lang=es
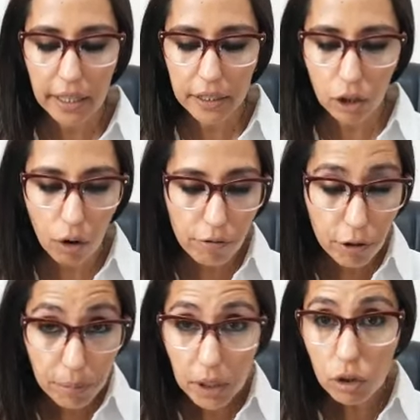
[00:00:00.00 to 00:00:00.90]
y
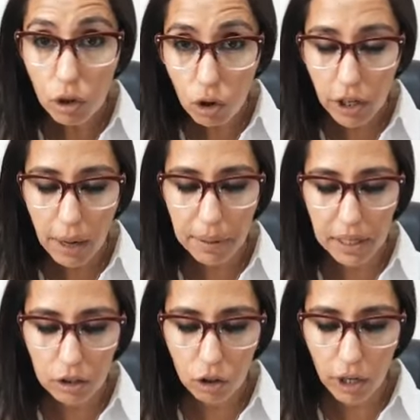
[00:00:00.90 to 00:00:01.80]
conforme el cronograma
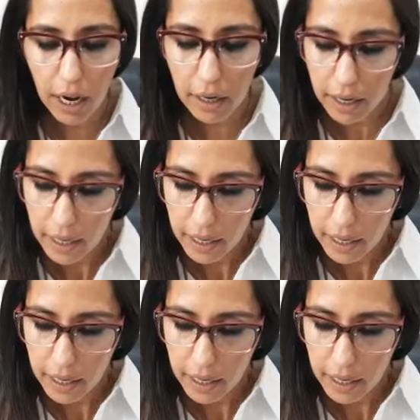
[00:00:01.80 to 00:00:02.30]
electoral,